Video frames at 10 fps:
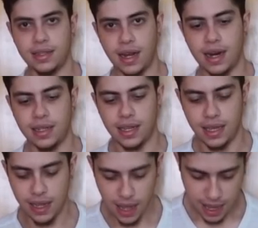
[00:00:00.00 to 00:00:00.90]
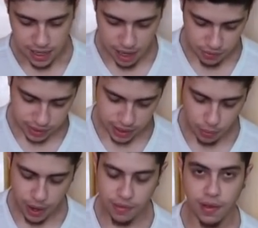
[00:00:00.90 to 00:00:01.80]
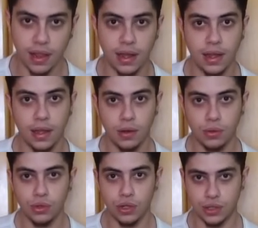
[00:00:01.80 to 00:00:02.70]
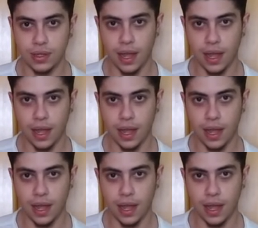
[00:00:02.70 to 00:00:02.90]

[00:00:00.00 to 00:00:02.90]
essa carta aqui e aí você não revela o dorso